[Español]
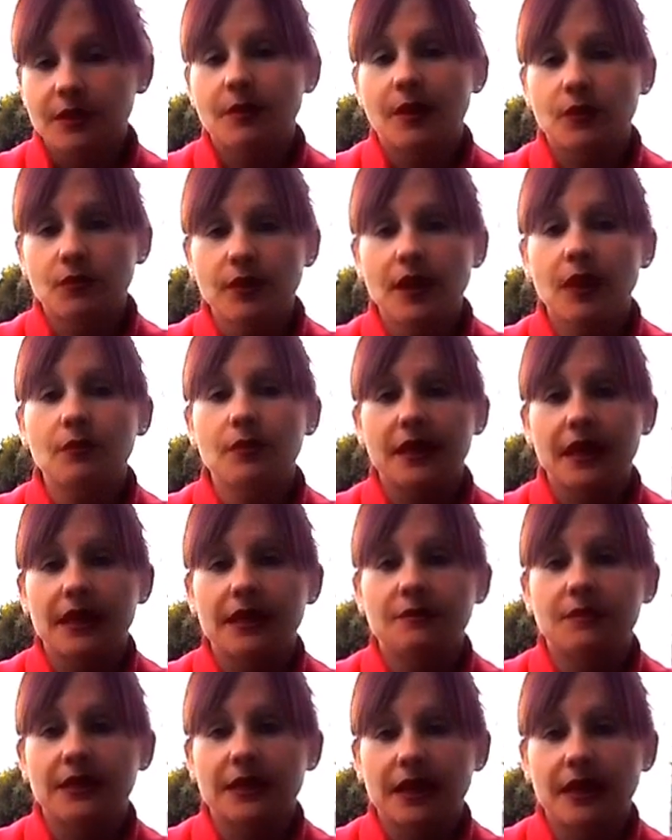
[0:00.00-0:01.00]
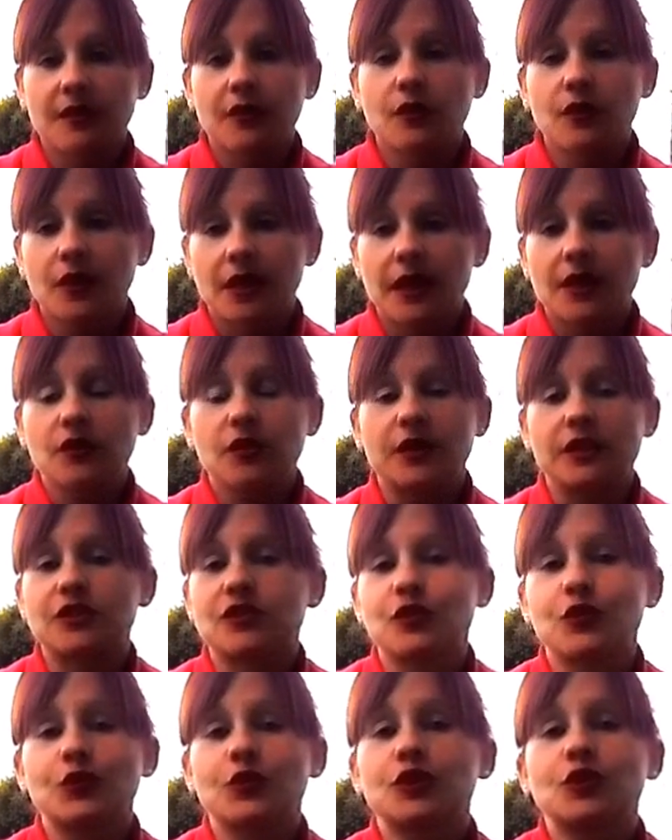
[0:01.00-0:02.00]
llevar una buena alimentación, claro que
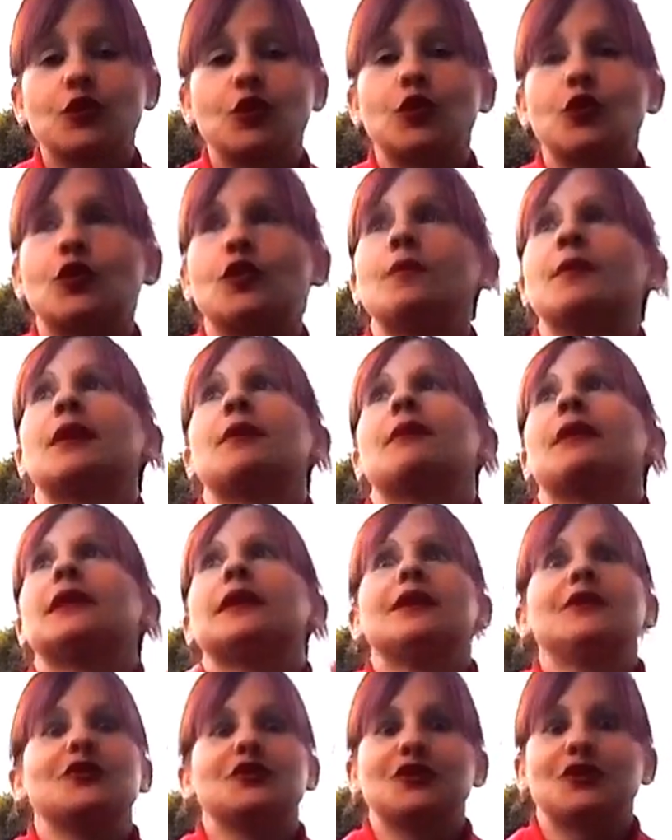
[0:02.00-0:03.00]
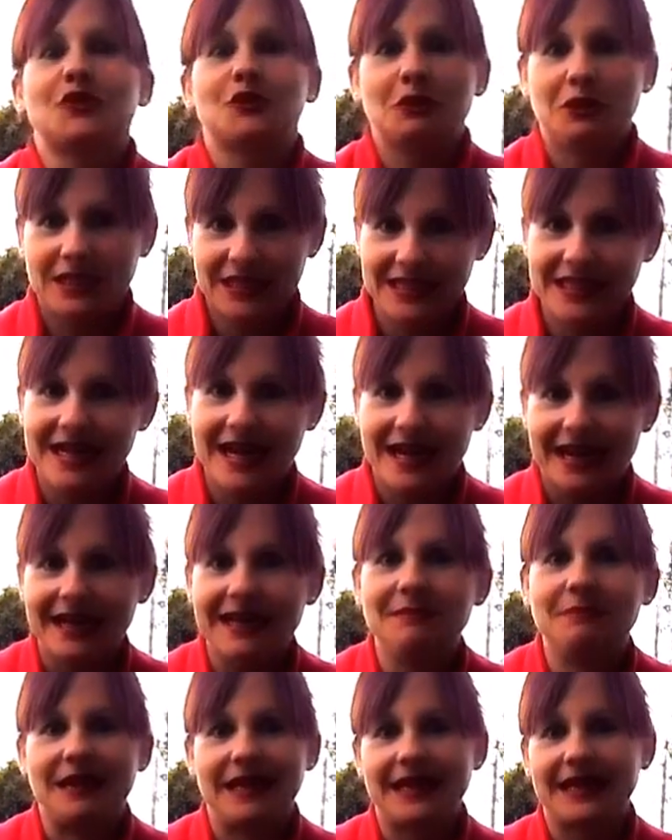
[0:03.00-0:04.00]
esto no es solo comer batidos todo el día,
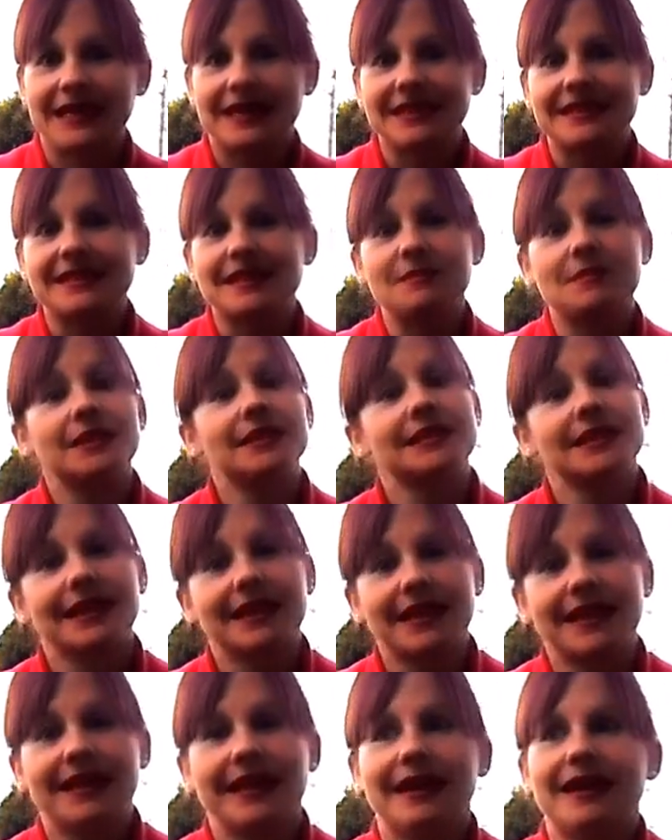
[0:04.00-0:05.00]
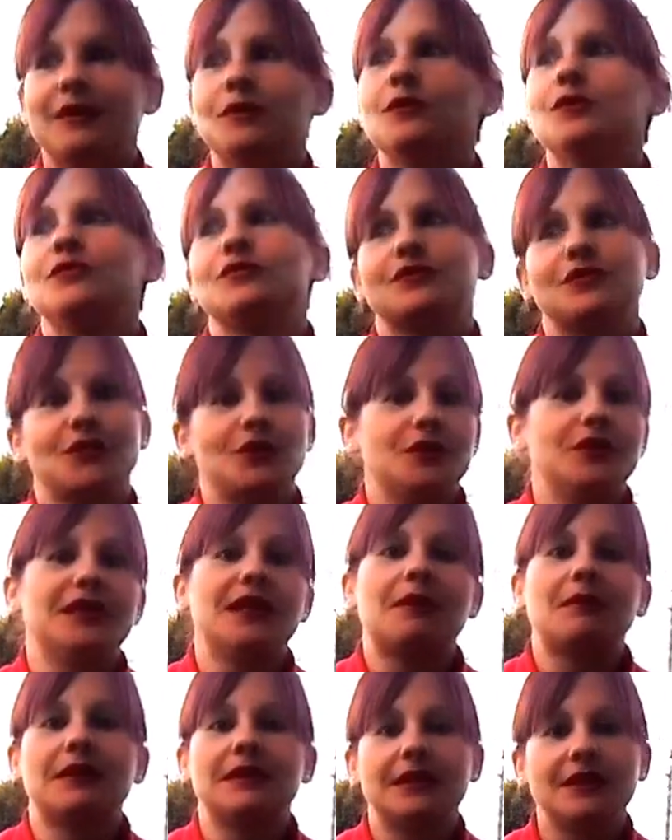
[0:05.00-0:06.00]
¿eh? para quien se piense que, uff, todo el
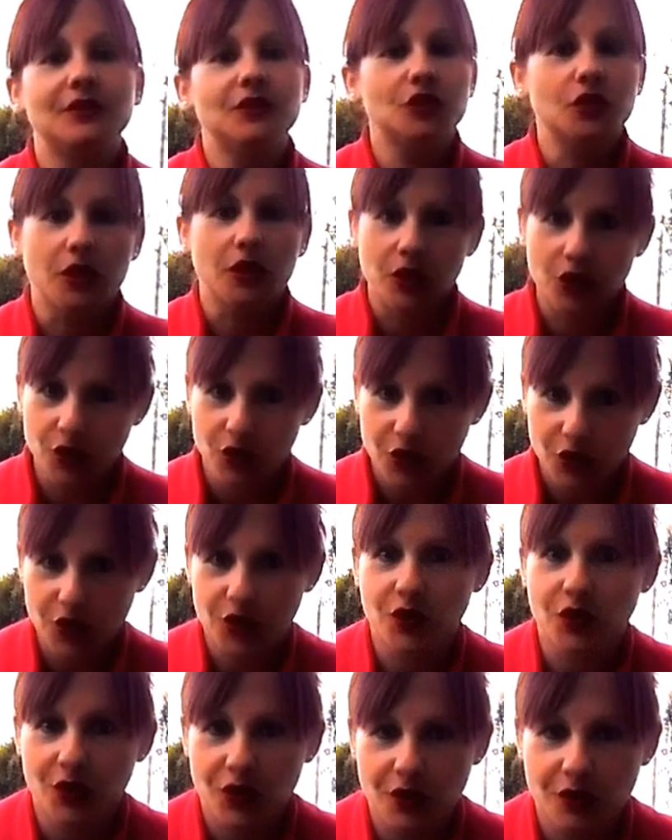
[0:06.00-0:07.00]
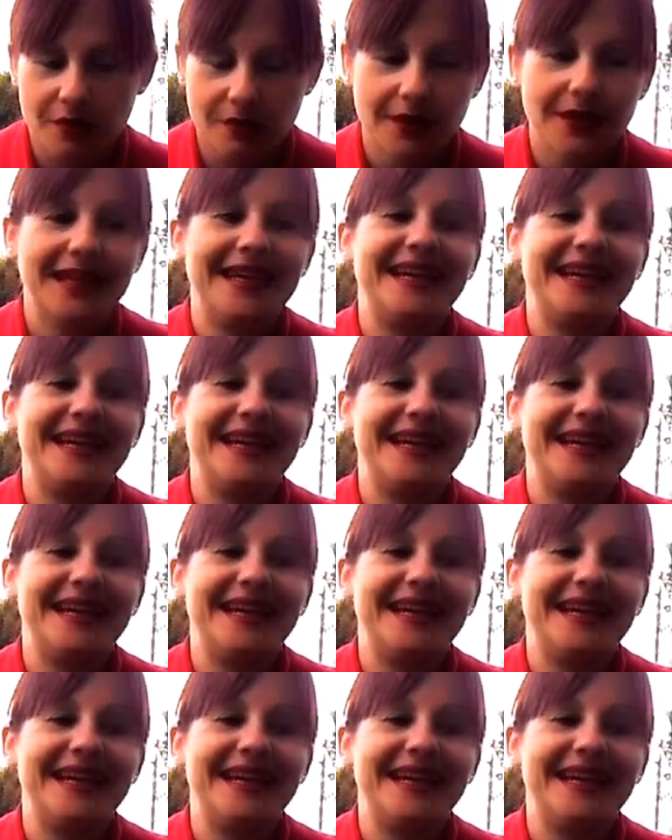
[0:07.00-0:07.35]
día batidos, no, no, no.